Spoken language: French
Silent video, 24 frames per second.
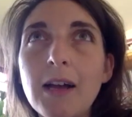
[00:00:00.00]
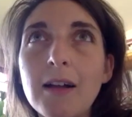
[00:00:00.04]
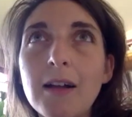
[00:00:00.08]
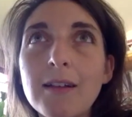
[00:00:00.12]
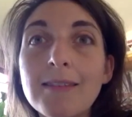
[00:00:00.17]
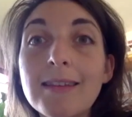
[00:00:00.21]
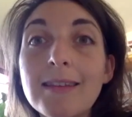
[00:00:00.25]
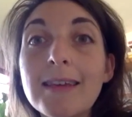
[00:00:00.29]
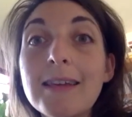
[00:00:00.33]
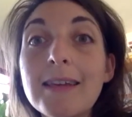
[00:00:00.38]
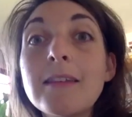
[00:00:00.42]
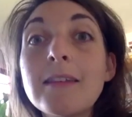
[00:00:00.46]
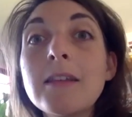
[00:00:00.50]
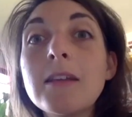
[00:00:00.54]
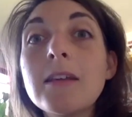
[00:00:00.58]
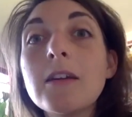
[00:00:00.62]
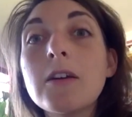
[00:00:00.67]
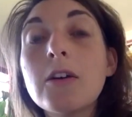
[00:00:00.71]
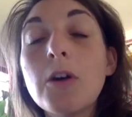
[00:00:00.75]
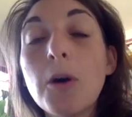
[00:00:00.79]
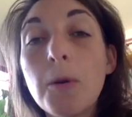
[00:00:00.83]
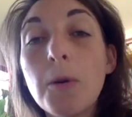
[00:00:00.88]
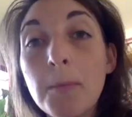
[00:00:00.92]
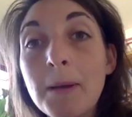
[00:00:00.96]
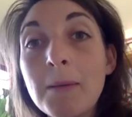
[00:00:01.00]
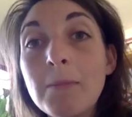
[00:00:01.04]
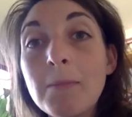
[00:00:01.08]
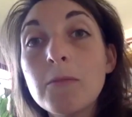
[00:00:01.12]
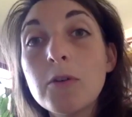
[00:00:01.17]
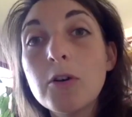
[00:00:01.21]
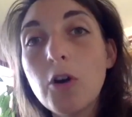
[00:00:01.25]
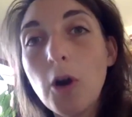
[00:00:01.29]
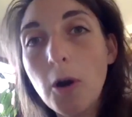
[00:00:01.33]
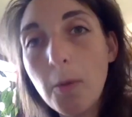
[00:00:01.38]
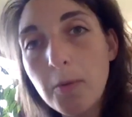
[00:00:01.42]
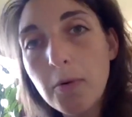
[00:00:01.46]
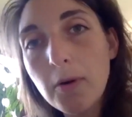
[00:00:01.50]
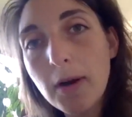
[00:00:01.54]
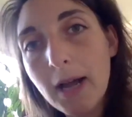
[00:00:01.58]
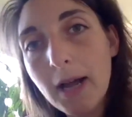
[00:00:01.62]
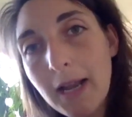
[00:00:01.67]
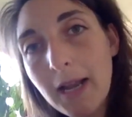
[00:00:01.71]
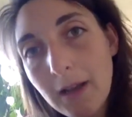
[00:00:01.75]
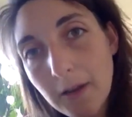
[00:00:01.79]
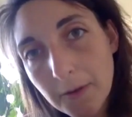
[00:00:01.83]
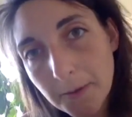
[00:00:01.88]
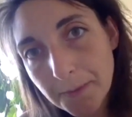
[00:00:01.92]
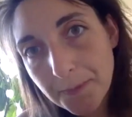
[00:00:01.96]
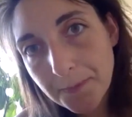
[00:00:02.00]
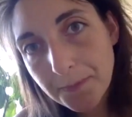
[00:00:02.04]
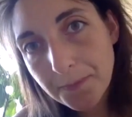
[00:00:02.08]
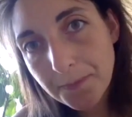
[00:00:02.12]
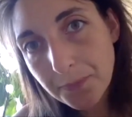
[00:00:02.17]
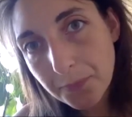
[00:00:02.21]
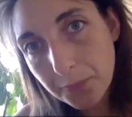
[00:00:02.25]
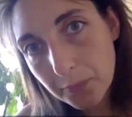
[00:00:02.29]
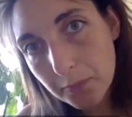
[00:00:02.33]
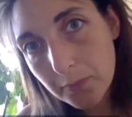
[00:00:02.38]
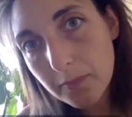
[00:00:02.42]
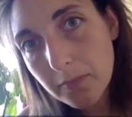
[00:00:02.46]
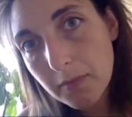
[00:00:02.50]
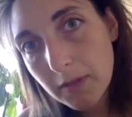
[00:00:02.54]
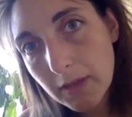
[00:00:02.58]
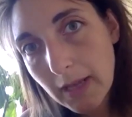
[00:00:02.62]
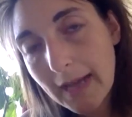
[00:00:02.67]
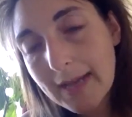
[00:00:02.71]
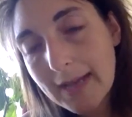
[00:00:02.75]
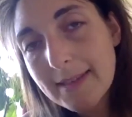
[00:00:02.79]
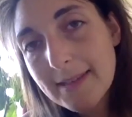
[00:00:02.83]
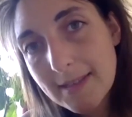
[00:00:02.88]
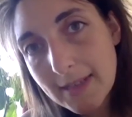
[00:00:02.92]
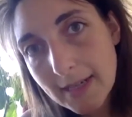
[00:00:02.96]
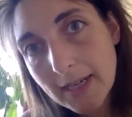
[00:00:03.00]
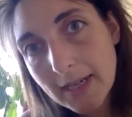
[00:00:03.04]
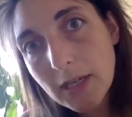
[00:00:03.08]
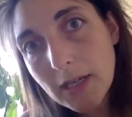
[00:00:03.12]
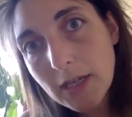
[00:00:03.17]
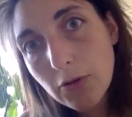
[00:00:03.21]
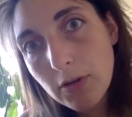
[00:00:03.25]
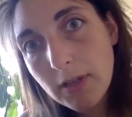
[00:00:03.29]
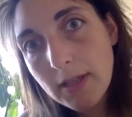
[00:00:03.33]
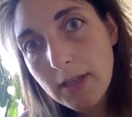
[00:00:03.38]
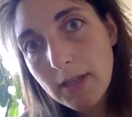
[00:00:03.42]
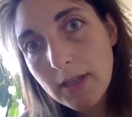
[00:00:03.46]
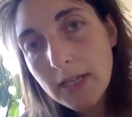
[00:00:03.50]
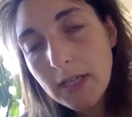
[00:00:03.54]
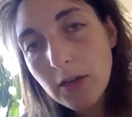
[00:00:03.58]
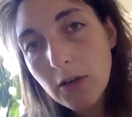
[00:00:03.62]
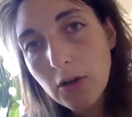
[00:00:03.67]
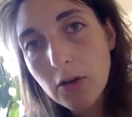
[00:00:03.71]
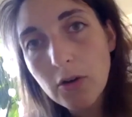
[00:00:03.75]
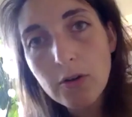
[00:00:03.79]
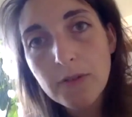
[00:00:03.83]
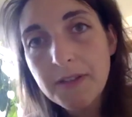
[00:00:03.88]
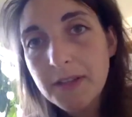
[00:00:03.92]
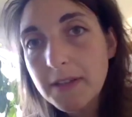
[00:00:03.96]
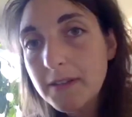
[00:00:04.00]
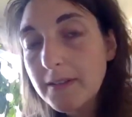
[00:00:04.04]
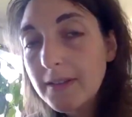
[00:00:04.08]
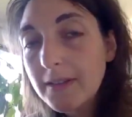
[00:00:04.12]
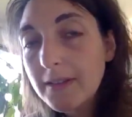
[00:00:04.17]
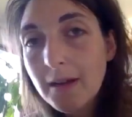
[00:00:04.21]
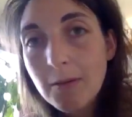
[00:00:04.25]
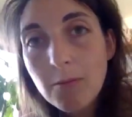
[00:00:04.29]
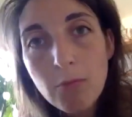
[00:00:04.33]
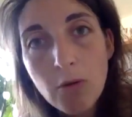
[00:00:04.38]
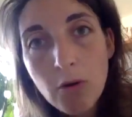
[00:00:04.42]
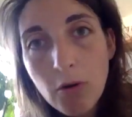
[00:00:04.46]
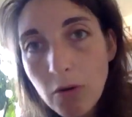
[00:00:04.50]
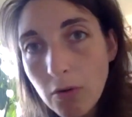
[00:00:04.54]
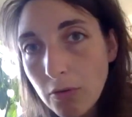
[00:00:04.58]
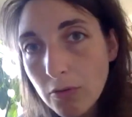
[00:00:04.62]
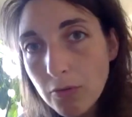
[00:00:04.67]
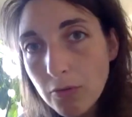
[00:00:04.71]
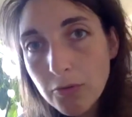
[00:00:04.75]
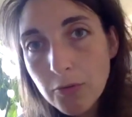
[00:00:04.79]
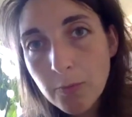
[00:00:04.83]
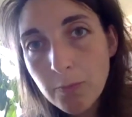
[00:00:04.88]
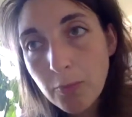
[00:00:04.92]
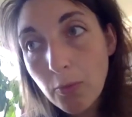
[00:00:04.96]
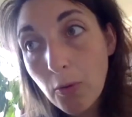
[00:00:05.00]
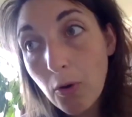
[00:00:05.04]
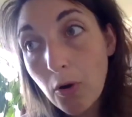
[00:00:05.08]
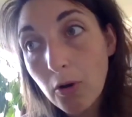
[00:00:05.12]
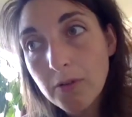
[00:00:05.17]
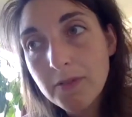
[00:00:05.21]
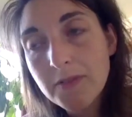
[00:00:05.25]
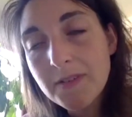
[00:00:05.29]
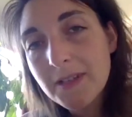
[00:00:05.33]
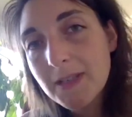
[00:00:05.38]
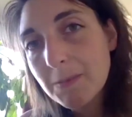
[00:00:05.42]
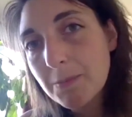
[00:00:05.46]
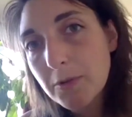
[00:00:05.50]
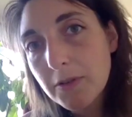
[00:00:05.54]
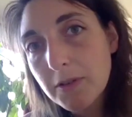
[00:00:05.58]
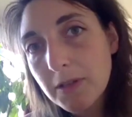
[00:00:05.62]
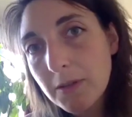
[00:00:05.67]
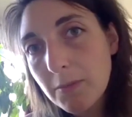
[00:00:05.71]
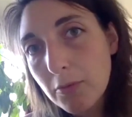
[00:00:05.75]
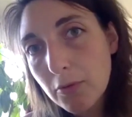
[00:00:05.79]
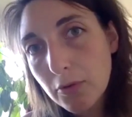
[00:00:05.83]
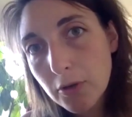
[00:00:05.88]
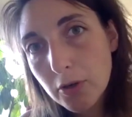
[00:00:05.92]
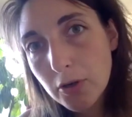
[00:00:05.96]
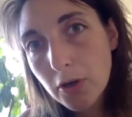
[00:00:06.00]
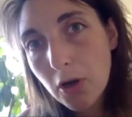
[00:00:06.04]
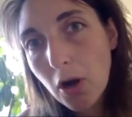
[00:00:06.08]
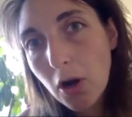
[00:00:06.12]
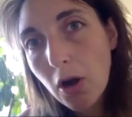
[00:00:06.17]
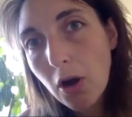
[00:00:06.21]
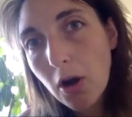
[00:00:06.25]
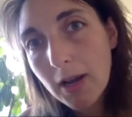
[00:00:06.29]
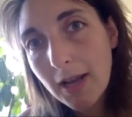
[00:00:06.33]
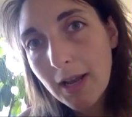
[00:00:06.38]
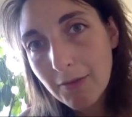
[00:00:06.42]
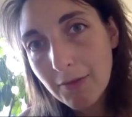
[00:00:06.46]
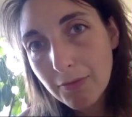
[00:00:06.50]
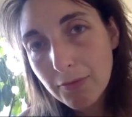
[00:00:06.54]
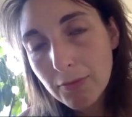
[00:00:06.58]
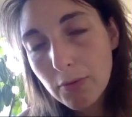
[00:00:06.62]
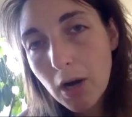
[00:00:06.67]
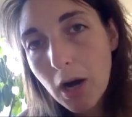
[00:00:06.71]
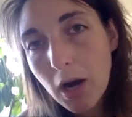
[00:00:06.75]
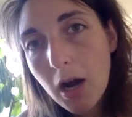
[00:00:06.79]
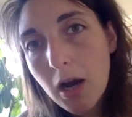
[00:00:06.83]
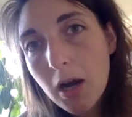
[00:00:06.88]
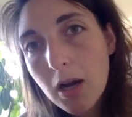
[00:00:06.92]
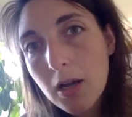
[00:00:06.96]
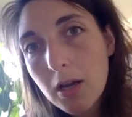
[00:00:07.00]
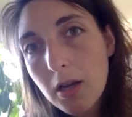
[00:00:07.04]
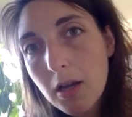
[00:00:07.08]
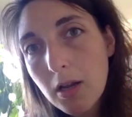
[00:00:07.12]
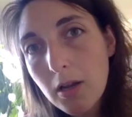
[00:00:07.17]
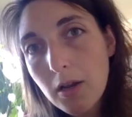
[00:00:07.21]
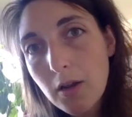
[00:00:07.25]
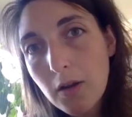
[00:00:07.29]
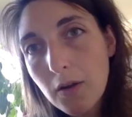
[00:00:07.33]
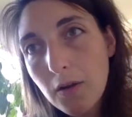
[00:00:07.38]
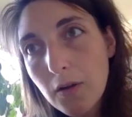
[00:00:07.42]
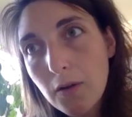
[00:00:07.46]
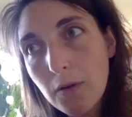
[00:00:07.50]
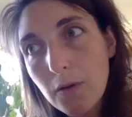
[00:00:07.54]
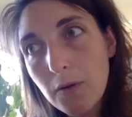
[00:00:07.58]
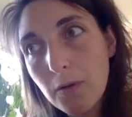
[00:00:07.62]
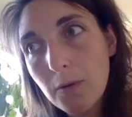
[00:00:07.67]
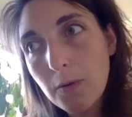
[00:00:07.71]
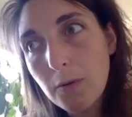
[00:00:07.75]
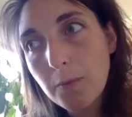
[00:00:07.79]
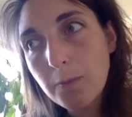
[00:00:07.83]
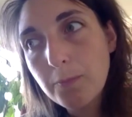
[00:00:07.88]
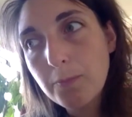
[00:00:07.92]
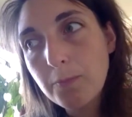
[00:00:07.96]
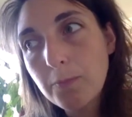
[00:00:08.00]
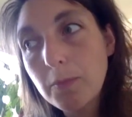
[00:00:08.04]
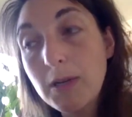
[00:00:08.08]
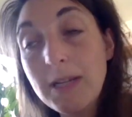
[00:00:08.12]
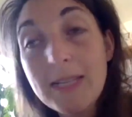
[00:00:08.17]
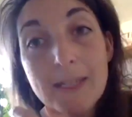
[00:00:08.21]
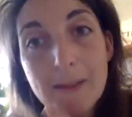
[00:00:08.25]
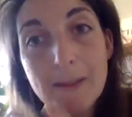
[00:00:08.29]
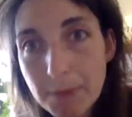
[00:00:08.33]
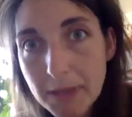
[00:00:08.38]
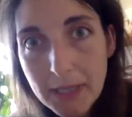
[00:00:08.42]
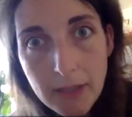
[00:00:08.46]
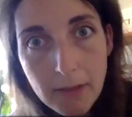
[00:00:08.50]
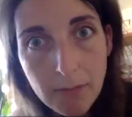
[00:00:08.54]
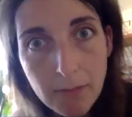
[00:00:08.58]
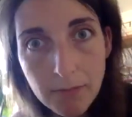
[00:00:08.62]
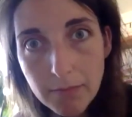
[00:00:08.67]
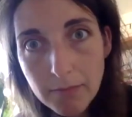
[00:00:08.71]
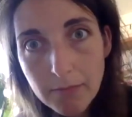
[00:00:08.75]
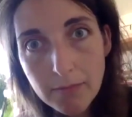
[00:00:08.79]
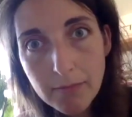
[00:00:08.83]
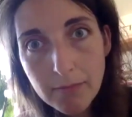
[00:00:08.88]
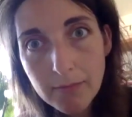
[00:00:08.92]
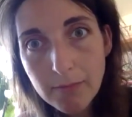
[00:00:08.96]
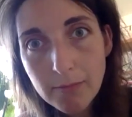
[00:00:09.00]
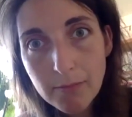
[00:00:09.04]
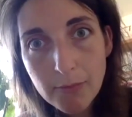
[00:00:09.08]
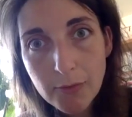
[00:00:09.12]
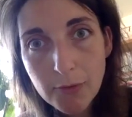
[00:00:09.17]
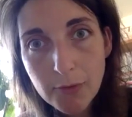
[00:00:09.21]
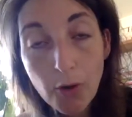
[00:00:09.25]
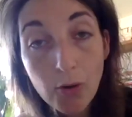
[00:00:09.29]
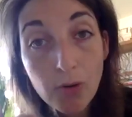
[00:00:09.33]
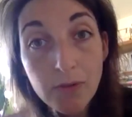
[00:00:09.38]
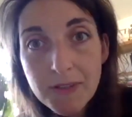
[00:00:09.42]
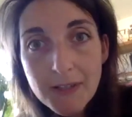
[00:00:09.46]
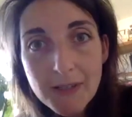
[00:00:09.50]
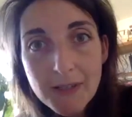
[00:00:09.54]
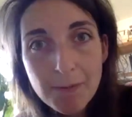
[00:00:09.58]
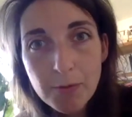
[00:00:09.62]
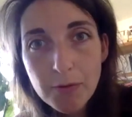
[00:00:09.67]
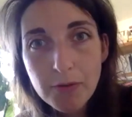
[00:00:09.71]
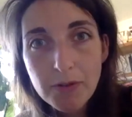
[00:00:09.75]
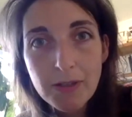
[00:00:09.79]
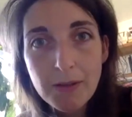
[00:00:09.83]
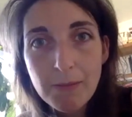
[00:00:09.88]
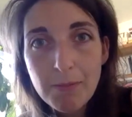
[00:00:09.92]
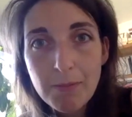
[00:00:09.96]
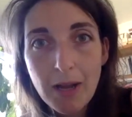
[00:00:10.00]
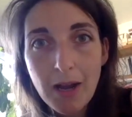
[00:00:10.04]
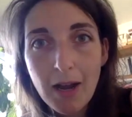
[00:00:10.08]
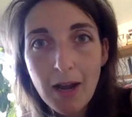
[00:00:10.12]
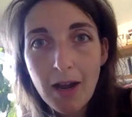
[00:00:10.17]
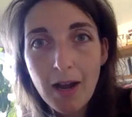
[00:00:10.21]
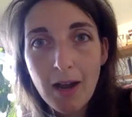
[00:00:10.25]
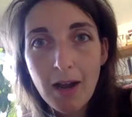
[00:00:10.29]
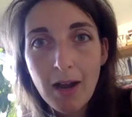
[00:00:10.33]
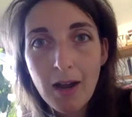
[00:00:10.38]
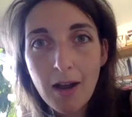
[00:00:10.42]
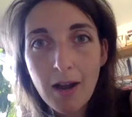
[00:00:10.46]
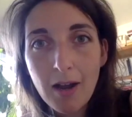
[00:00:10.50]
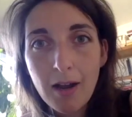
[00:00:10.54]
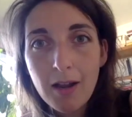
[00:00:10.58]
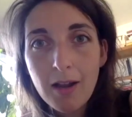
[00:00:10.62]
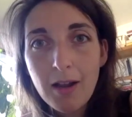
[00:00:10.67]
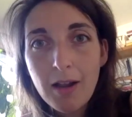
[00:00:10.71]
un training quand même corporel assez régulier euh, d'étirement, de, pour rendre disponible le corps, la voix, euh, l'esprit, se rendre disponible à,